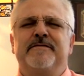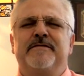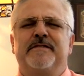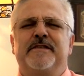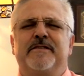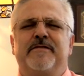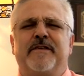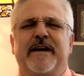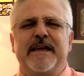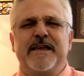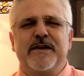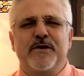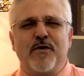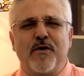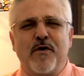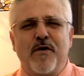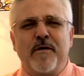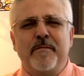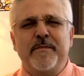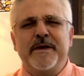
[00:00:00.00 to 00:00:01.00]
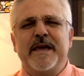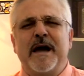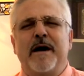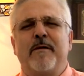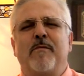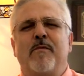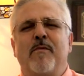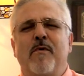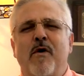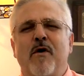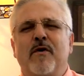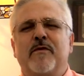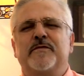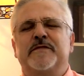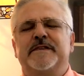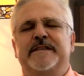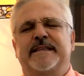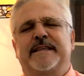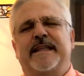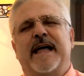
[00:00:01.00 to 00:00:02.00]
вдвоем я мог
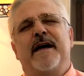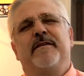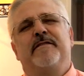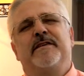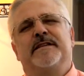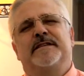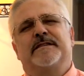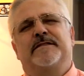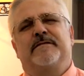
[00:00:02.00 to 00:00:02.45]
вставить